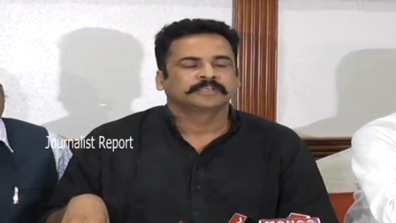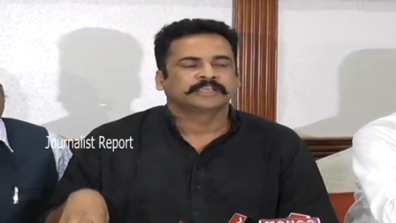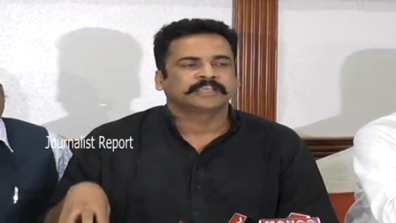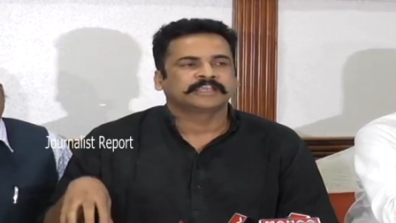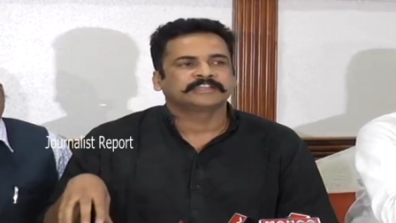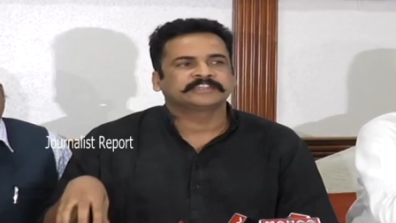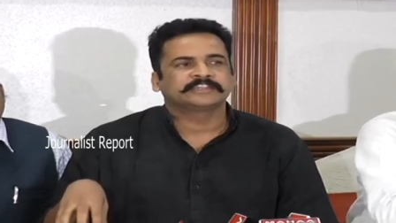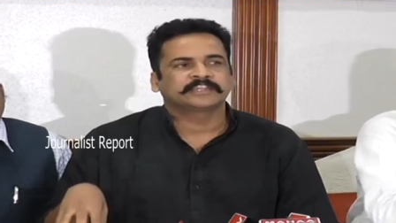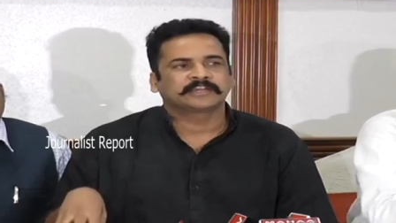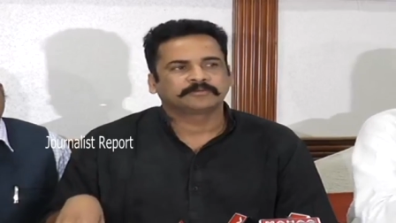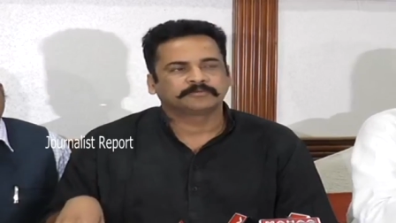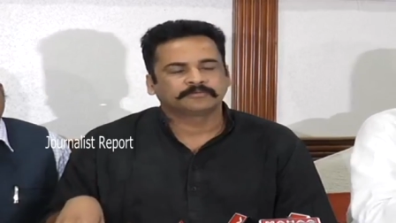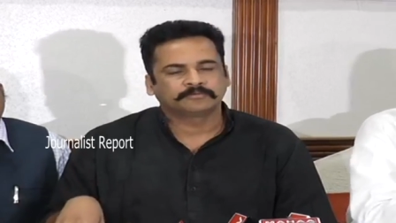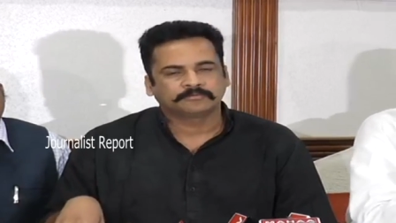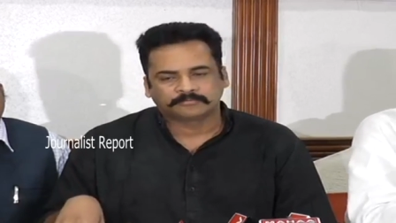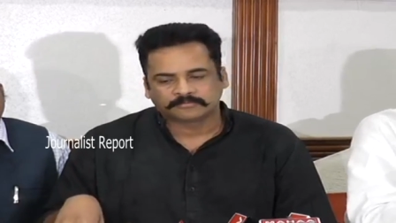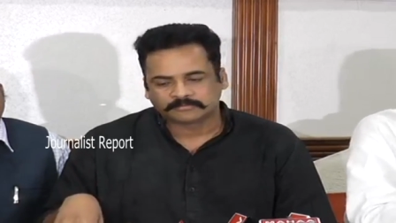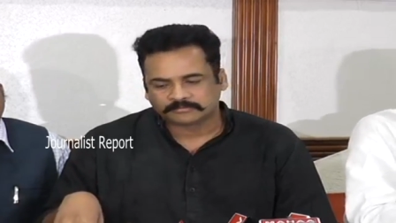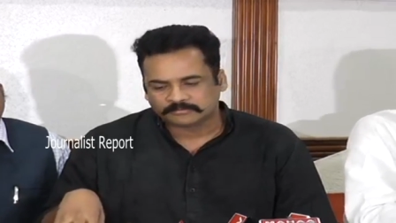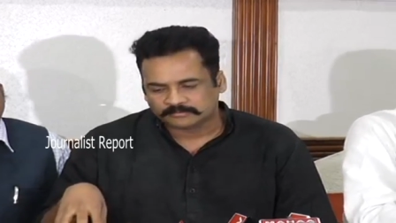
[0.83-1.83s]
కేంద్రం
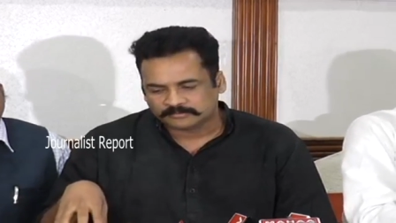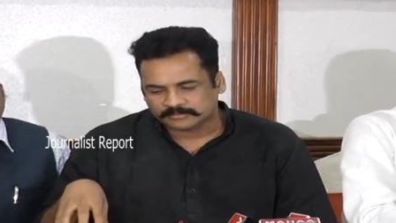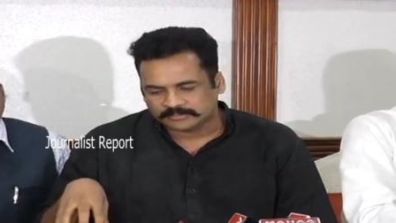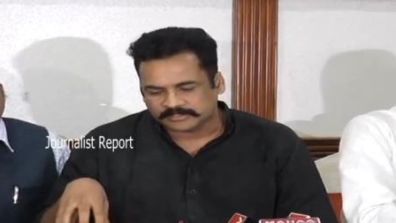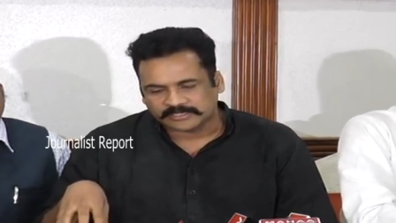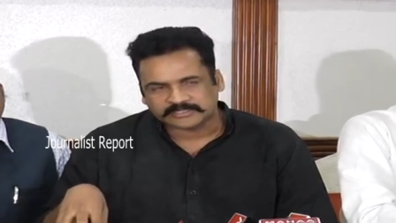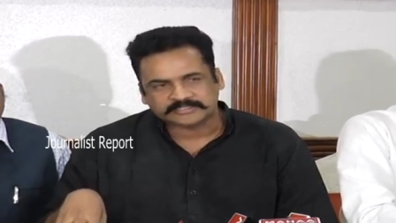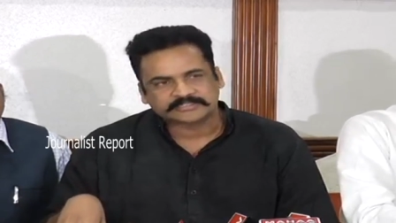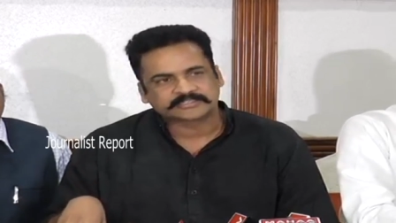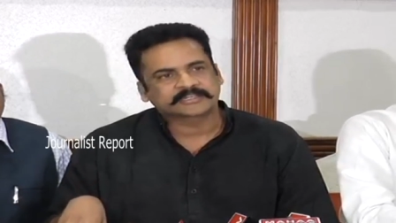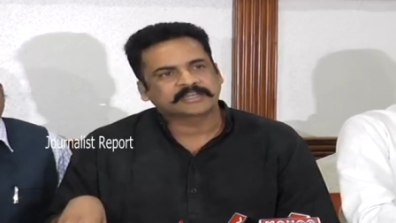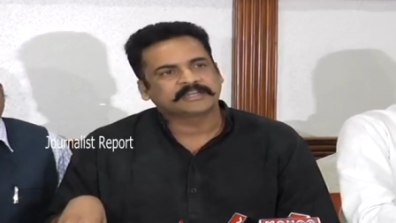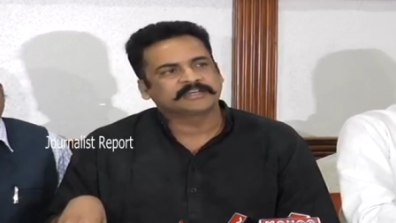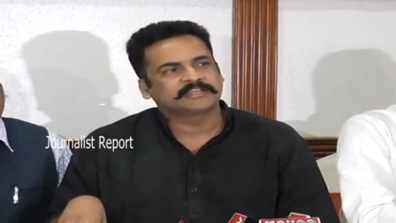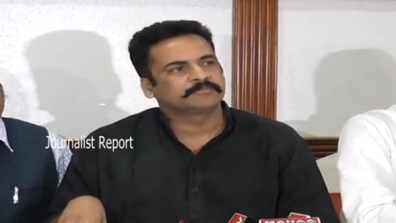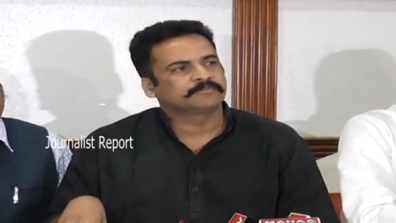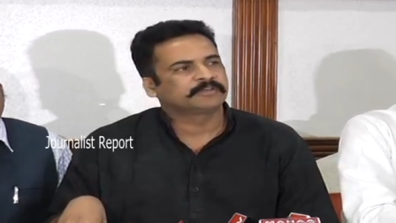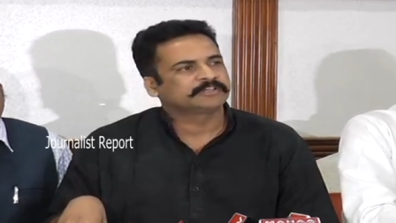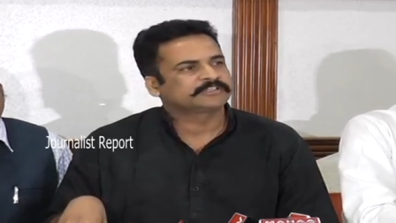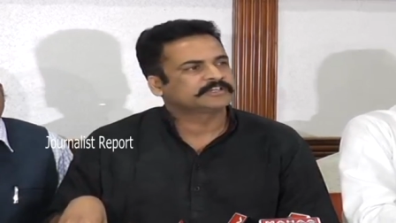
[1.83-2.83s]

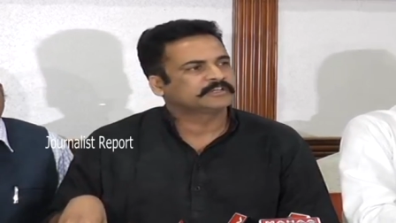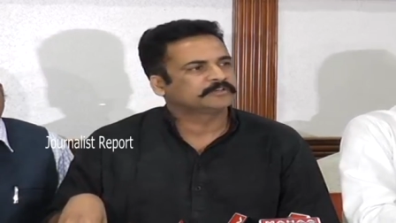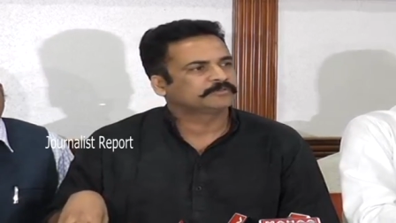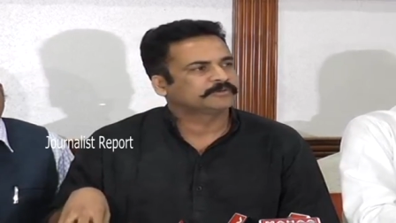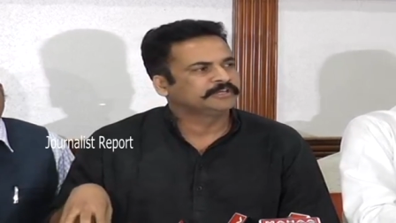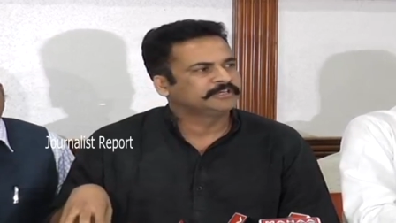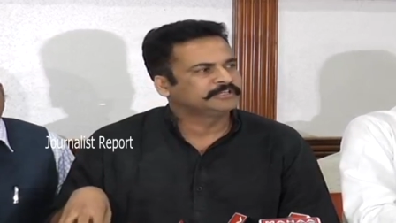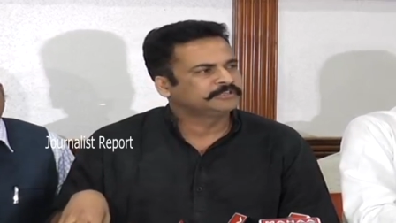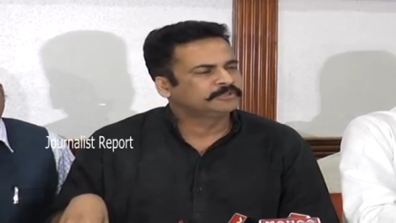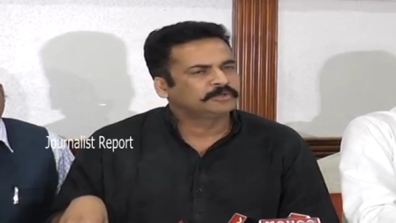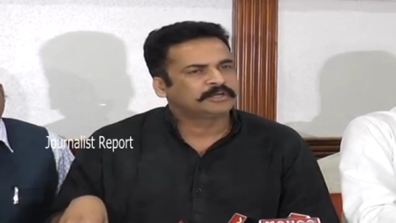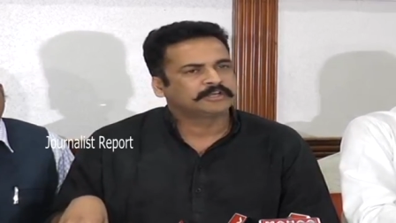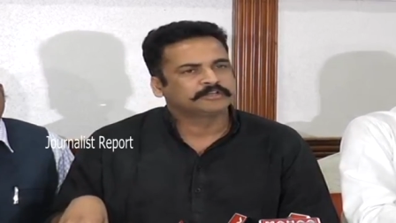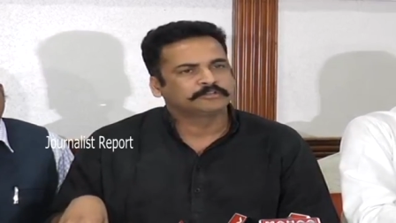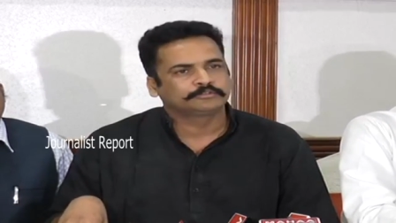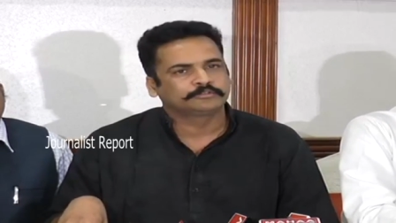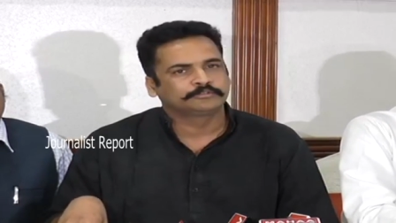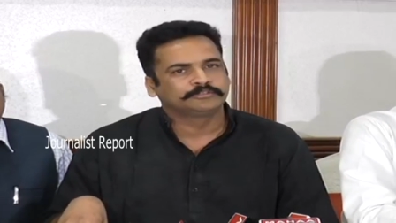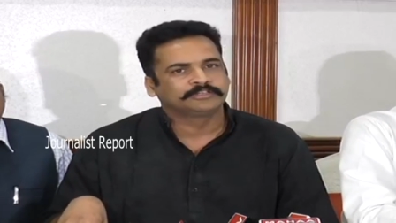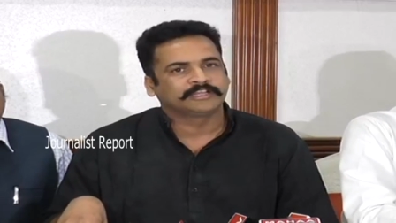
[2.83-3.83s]
రాష్ట్రానికి ఇవ్వాల్సినటువంటి నిధులు
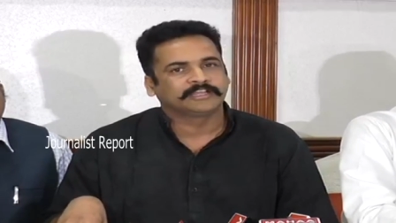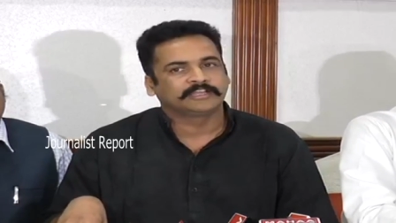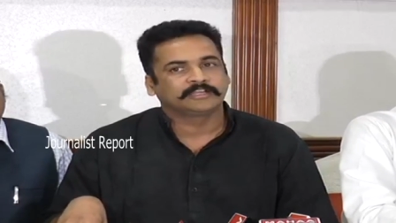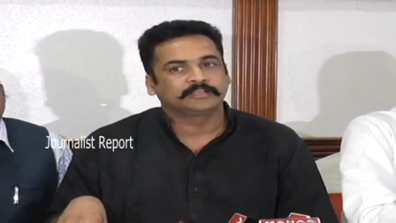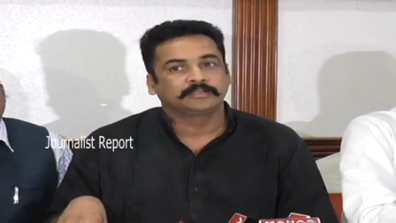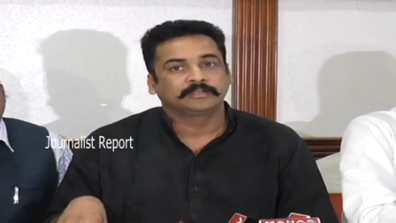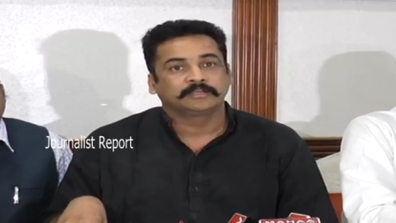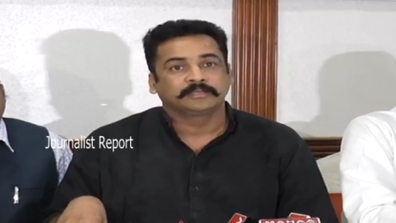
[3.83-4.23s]
అడుగుతుంటే